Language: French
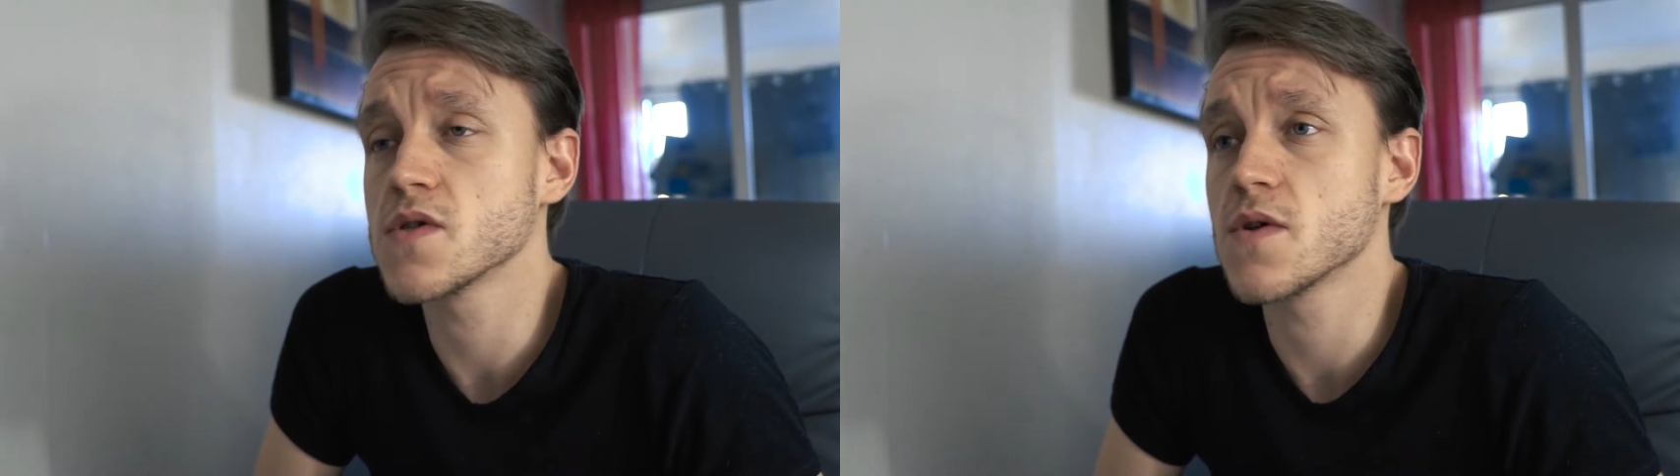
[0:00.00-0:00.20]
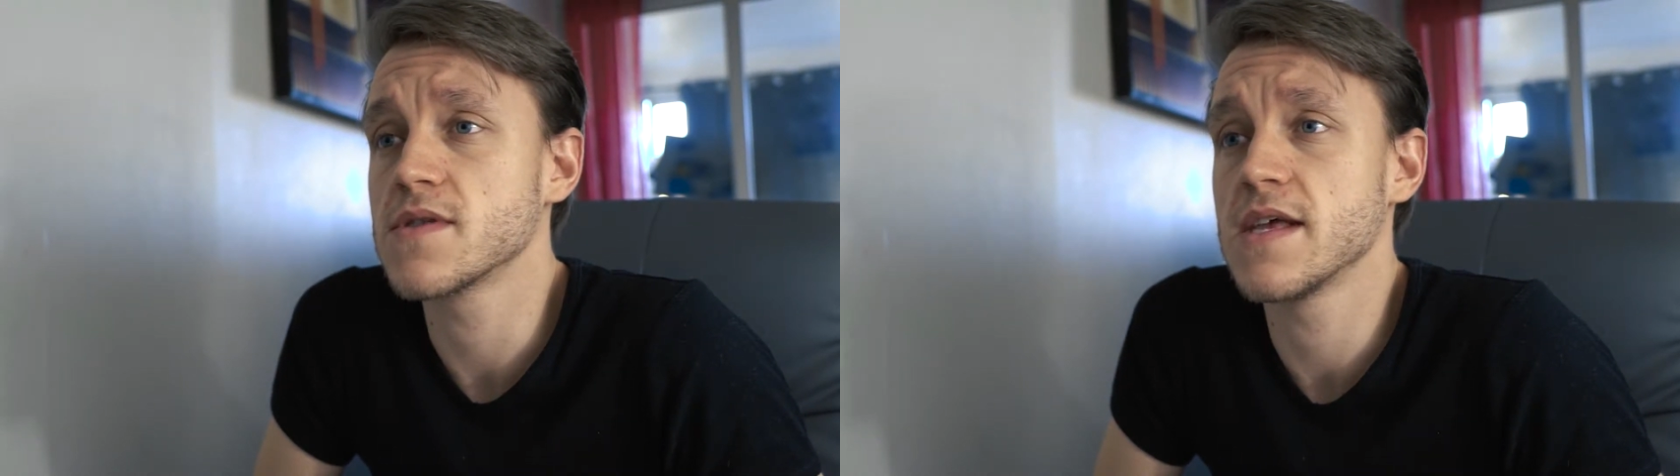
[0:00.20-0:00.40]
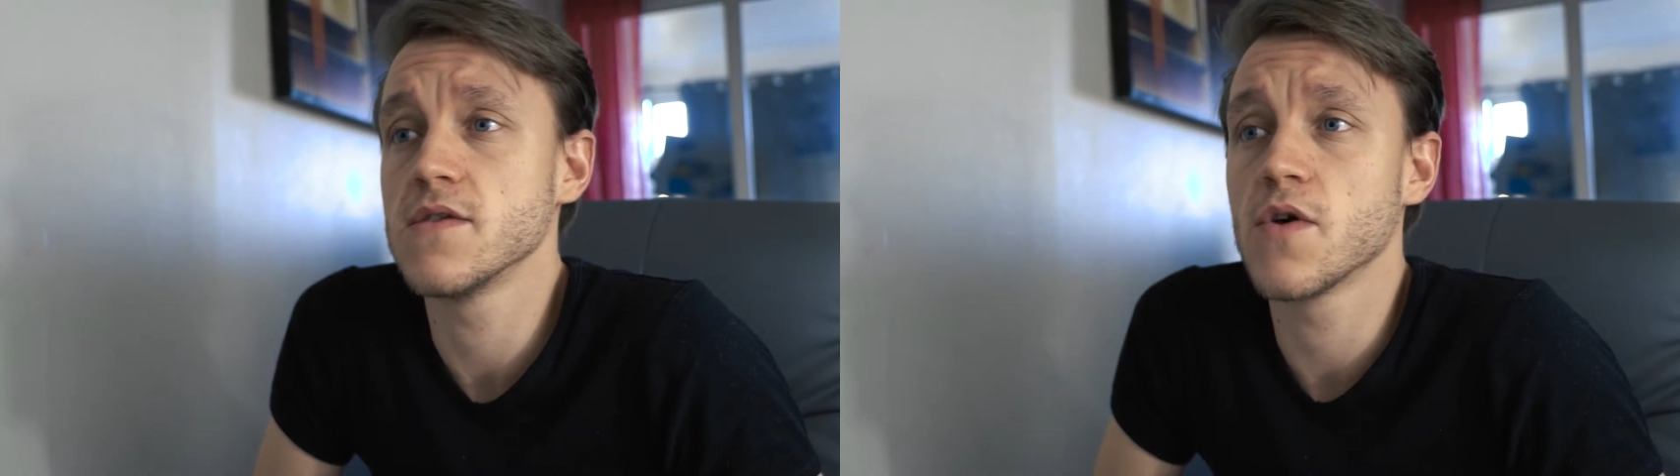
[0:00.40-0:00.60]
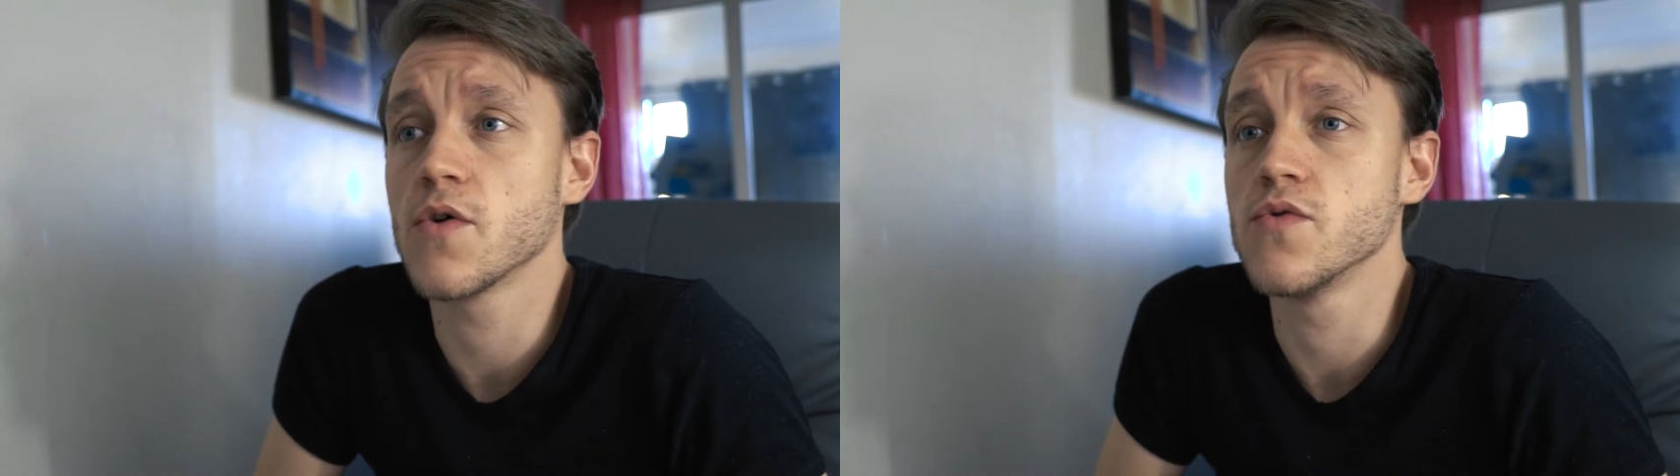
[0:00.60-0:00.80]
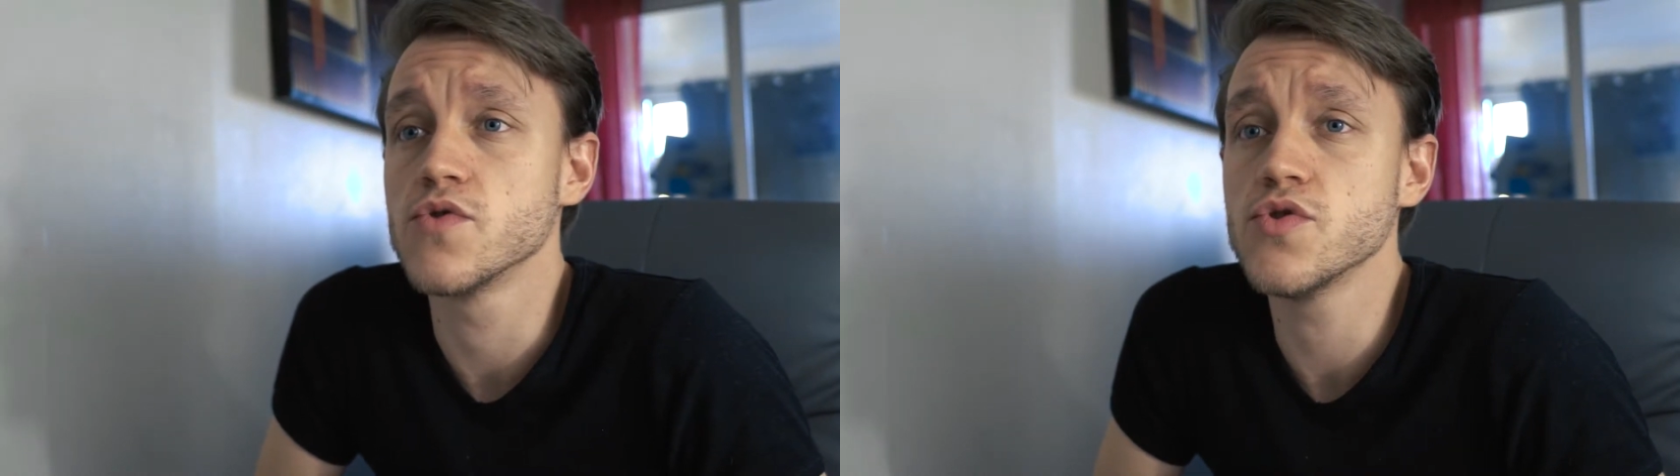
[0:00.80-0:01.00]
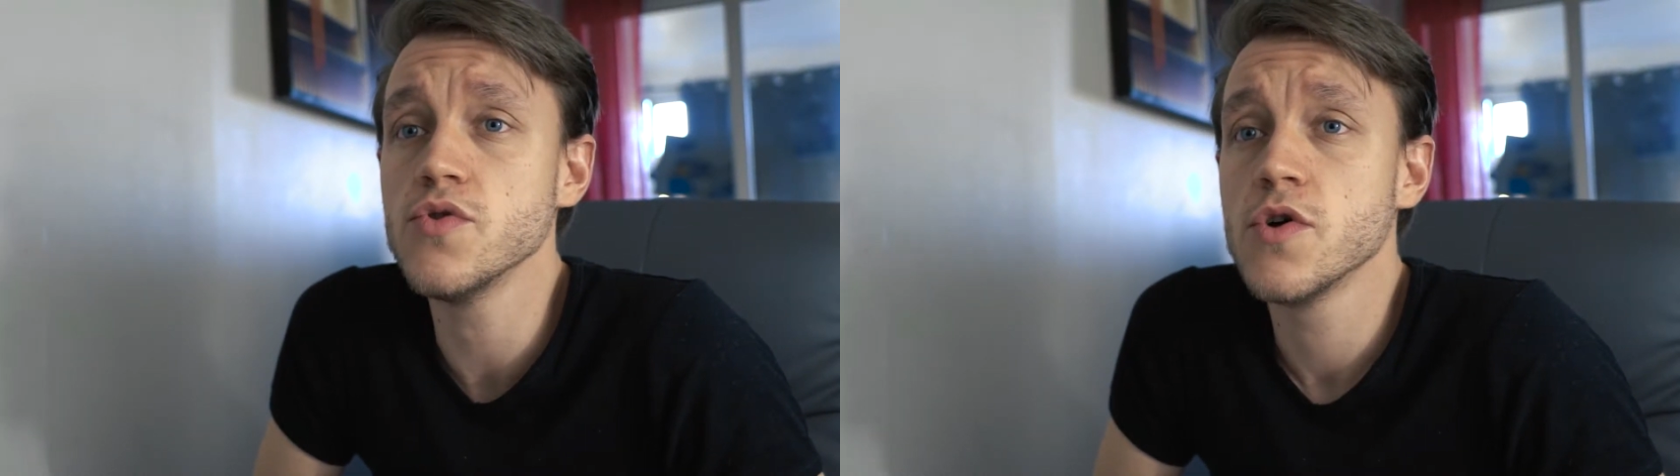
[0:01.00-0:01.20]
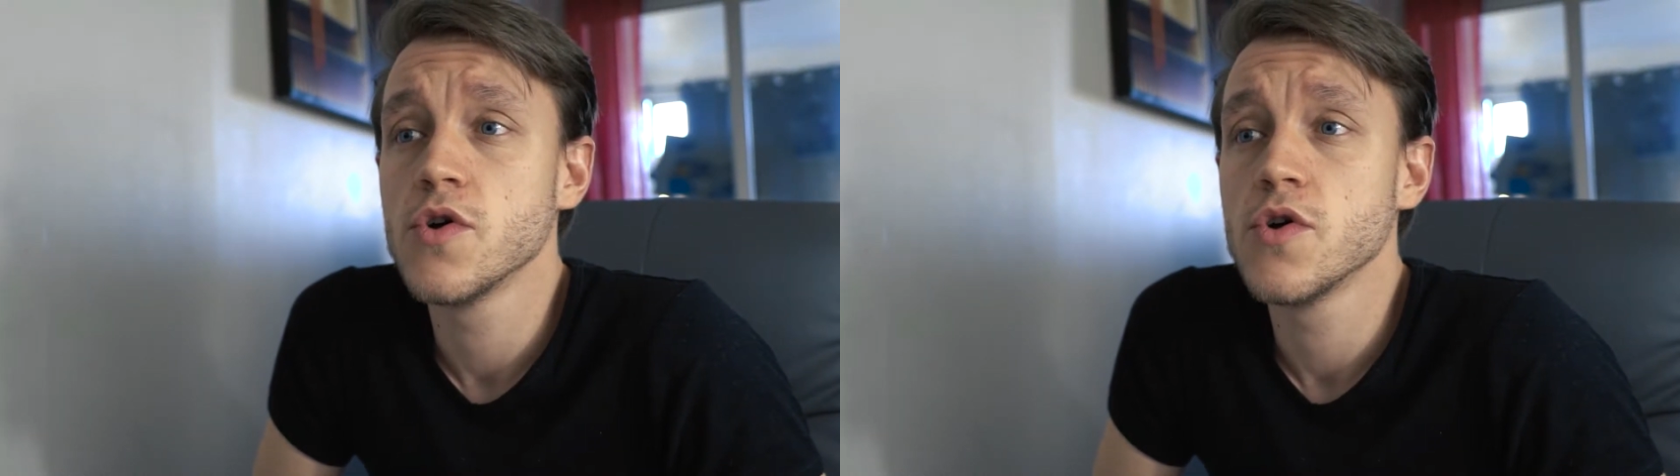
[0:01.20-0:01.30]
centaines d'heures de jeu.